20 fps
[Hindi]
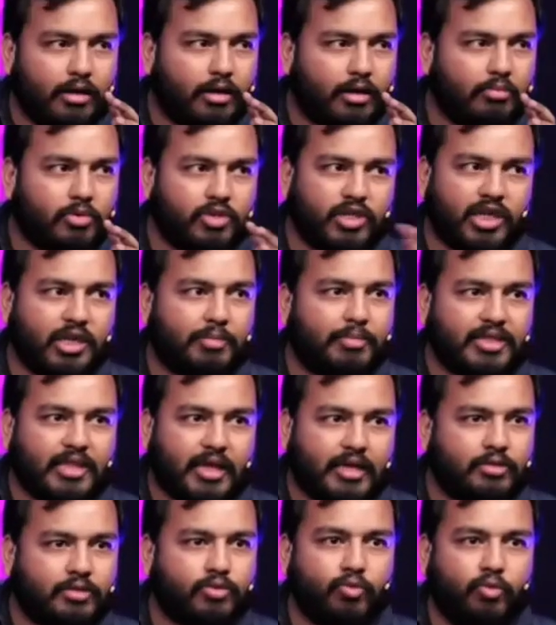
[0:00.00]
मुझे नहीं
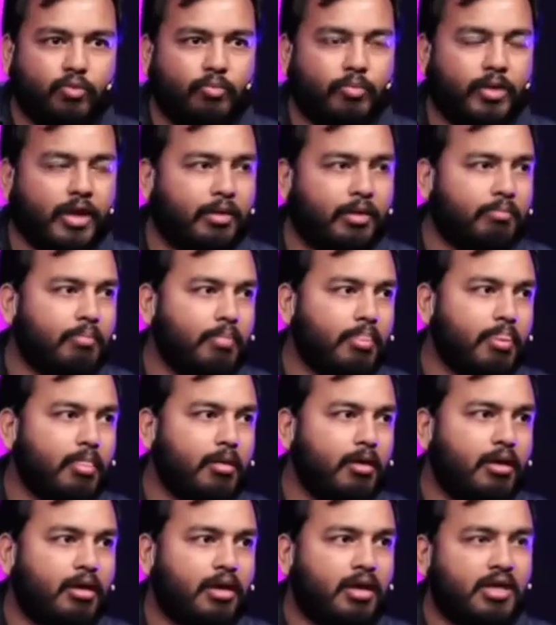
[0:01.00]
पता इस रूम में
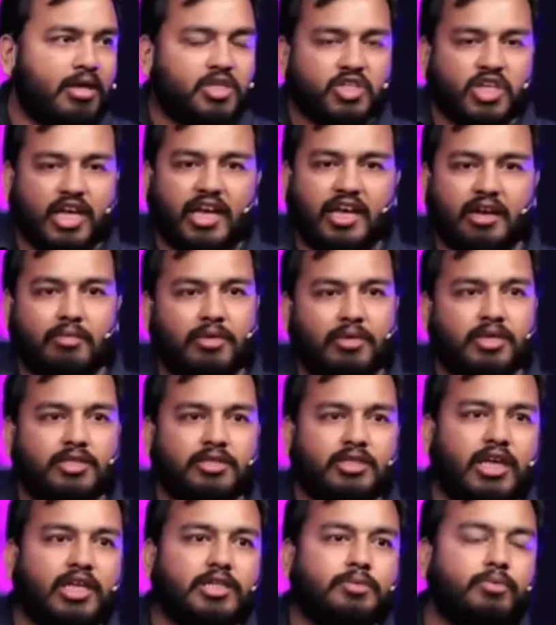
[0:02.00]
इस शहर में इस
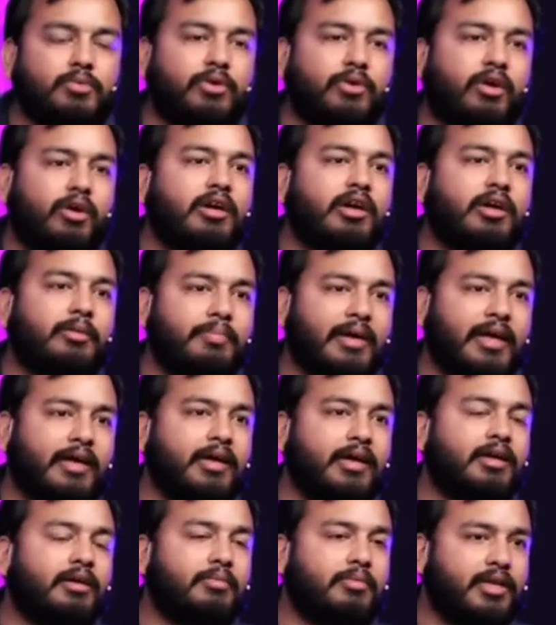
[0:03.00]
देश में कोई और कर
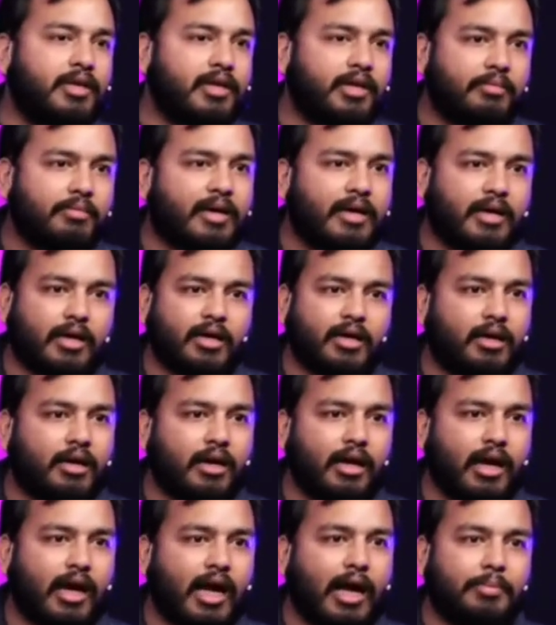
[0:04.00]
पाएगा कभी नहीं कर पाएगा
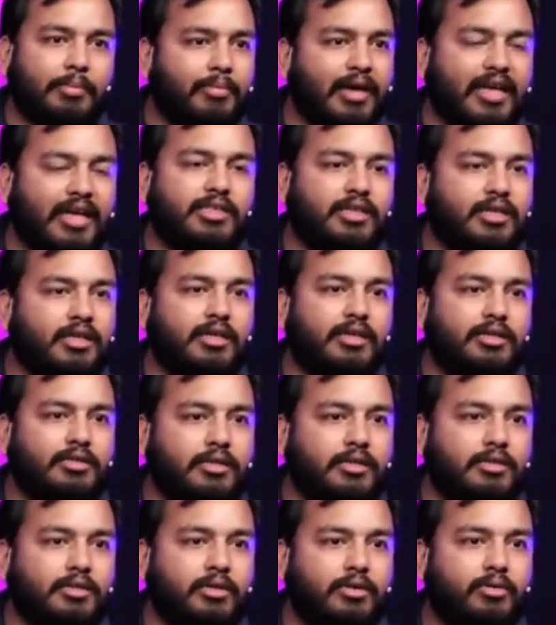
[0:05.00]
आप इमेजिन नहीं कर
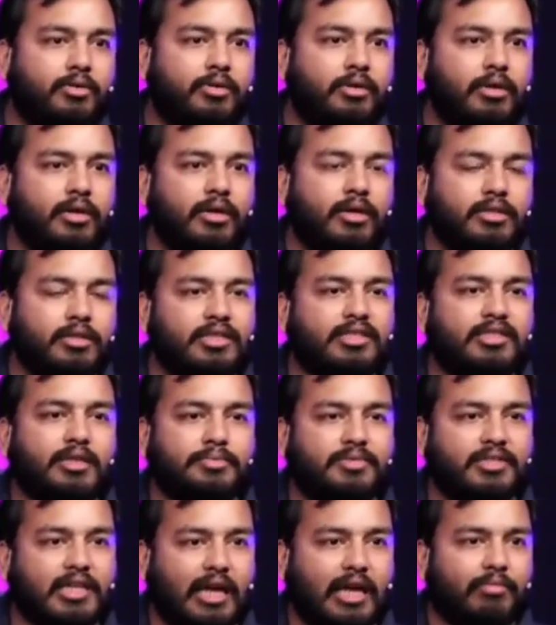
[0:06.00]
सकते हो जिस
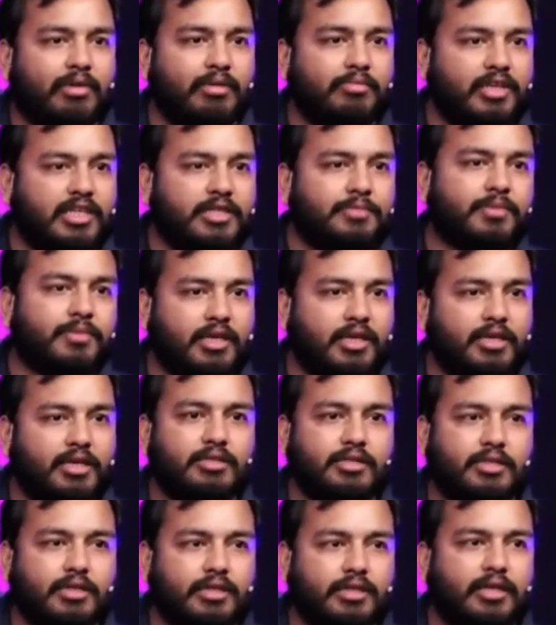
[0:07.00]
सब्सक्राइबर बेस पे ही
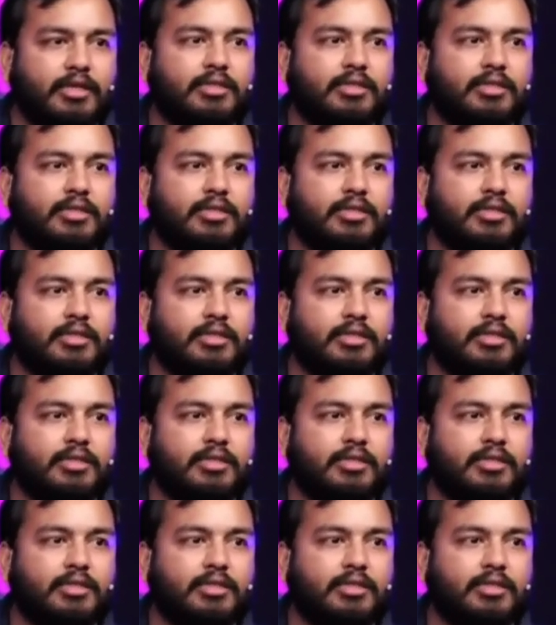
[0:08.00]
सिटिंग